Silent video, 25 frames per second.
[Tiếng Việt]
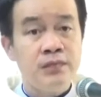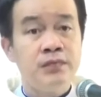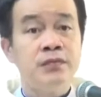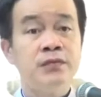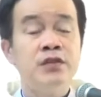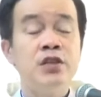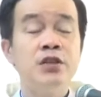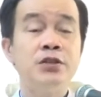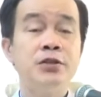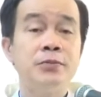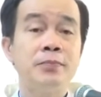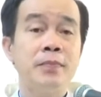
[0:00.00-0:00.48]

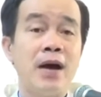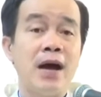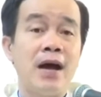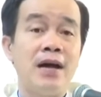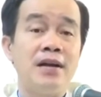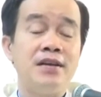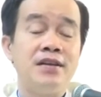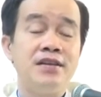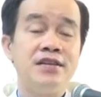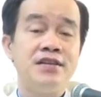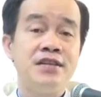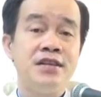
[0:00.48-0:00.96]
Thưa ông bà
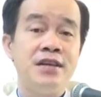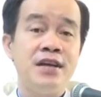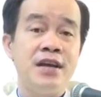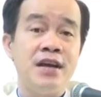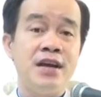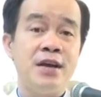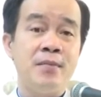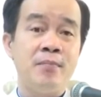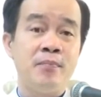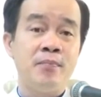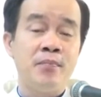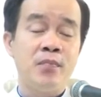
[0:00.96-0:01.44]
anh chị
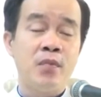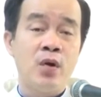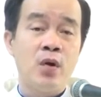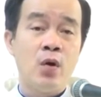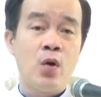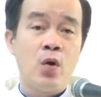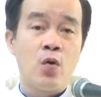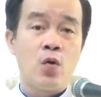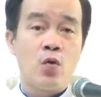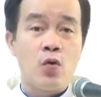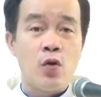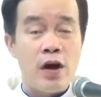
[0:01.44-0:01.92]
em,
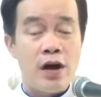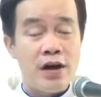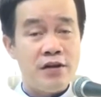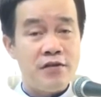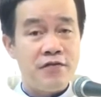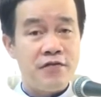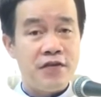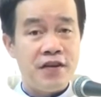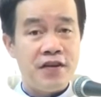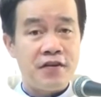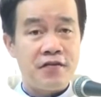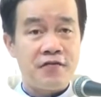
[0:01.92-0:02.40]
ngoài
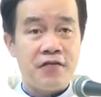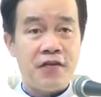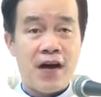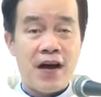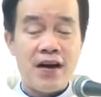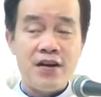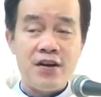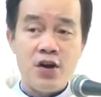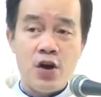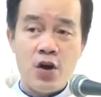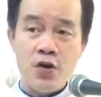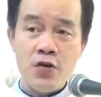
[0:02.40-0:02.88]
việc
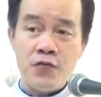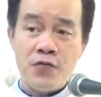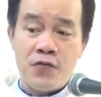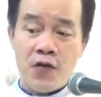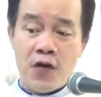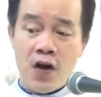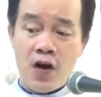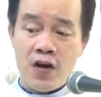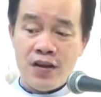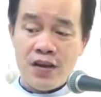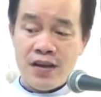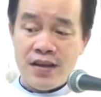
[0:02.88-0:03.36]
phải đối
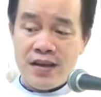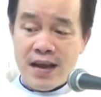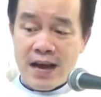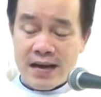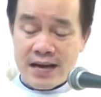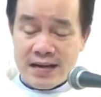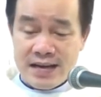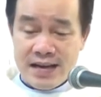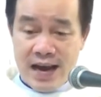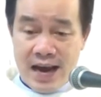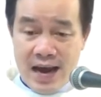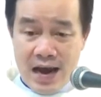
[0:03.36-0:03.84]
phó với
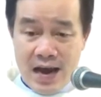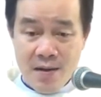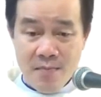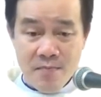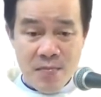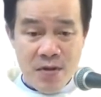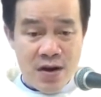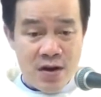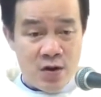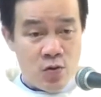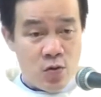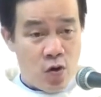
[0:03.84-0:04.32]
giặc giả
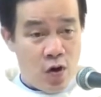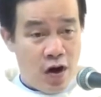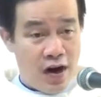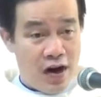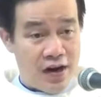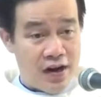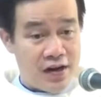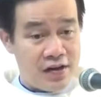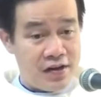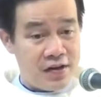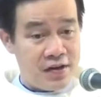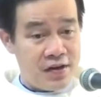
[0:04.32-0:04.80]
bên
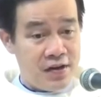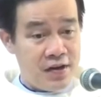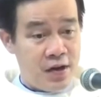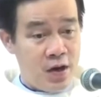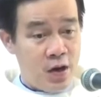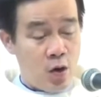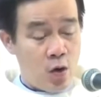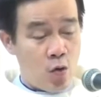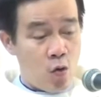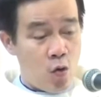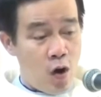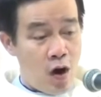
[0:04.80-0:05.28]
ngoài,
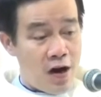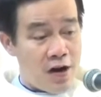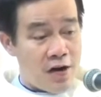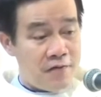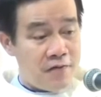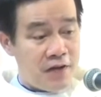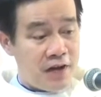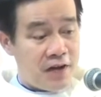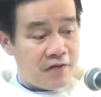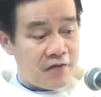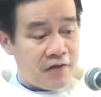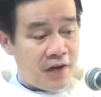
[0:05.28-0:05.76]
ngoài
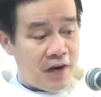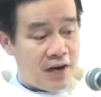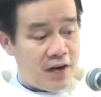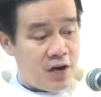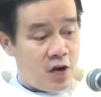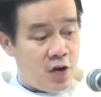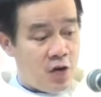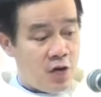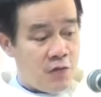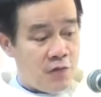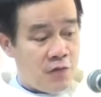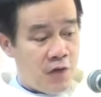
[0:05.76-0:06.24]
việc phải
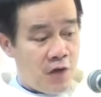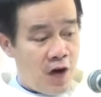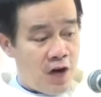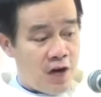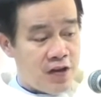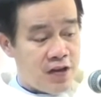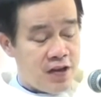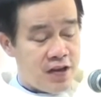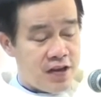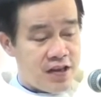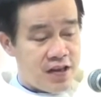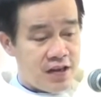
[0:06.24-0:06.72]
đối phó
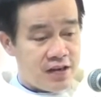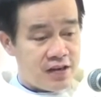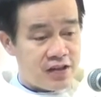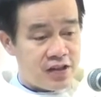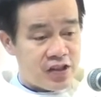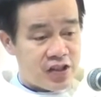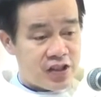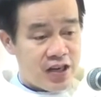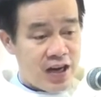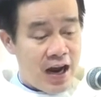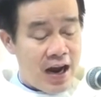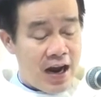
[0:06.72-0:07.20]
với những
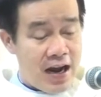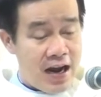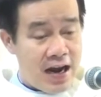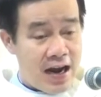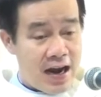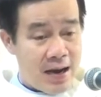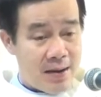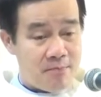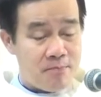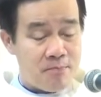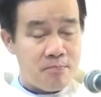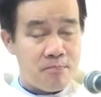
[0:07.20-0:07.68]
sai
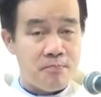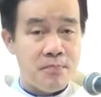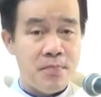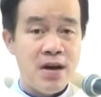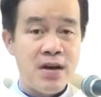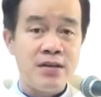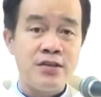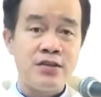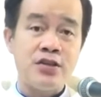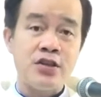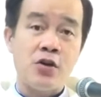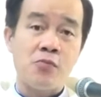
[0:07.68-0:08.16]
lầm
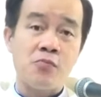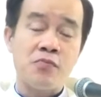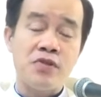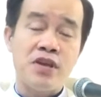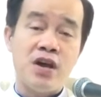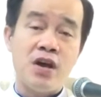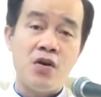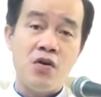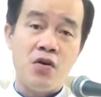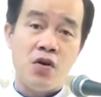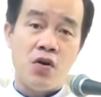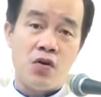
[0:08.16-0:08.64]
bên trong
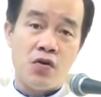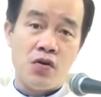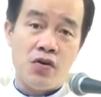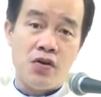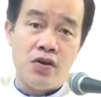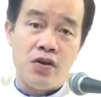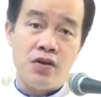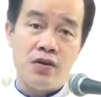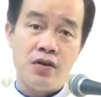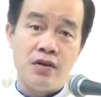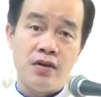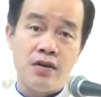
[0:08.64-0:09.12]
giáo hội,
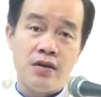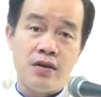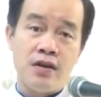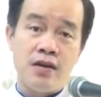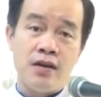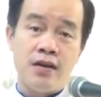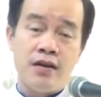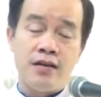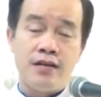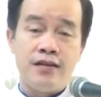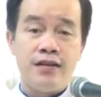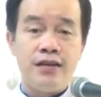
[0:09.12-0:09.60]

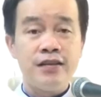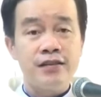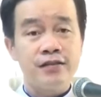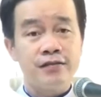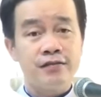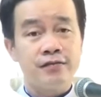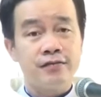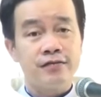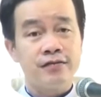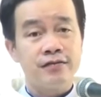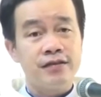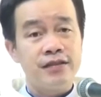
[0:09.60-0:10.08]
Đức
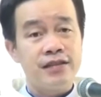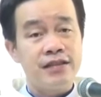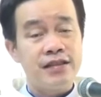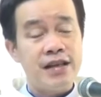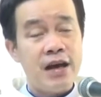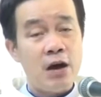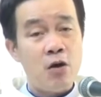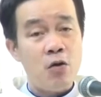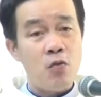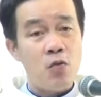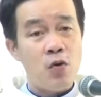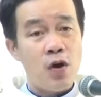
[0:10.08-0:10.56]

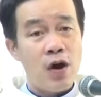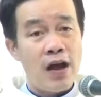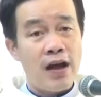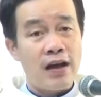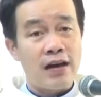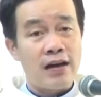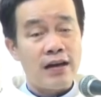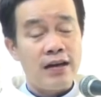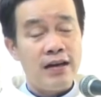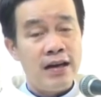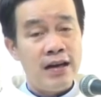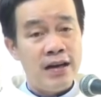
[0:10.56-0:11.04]
Giáo
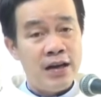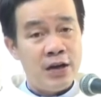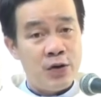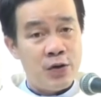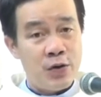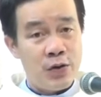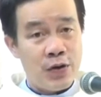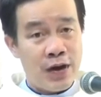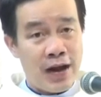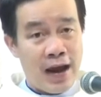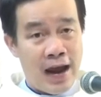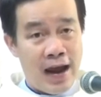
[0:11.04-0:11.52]
hoàng
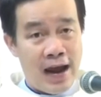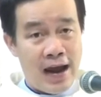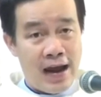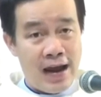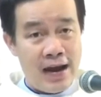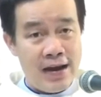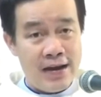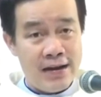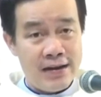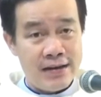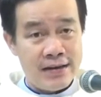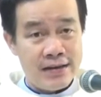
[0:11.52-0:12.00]
Leo
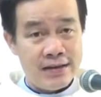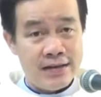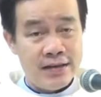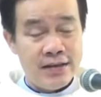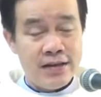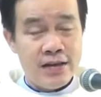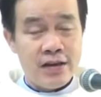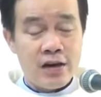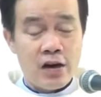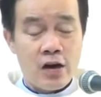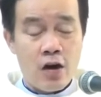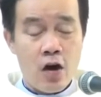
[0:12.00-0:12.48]
Cả
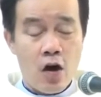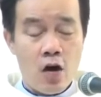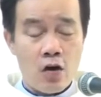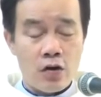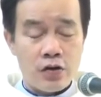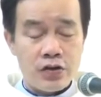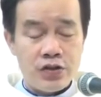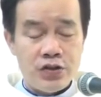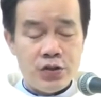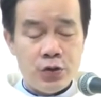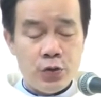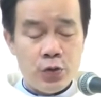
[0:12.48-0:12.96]

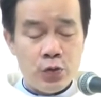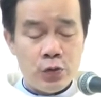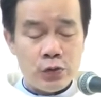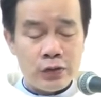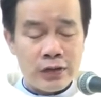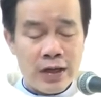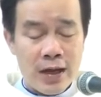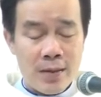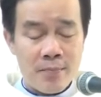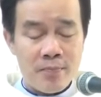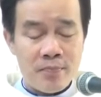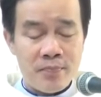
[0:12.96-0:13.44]
còn chú
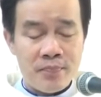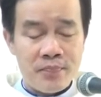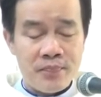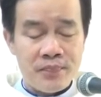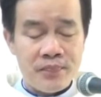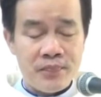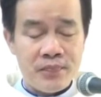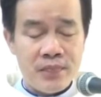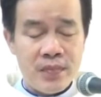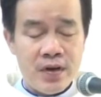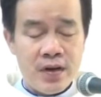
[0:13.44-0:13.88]
tâm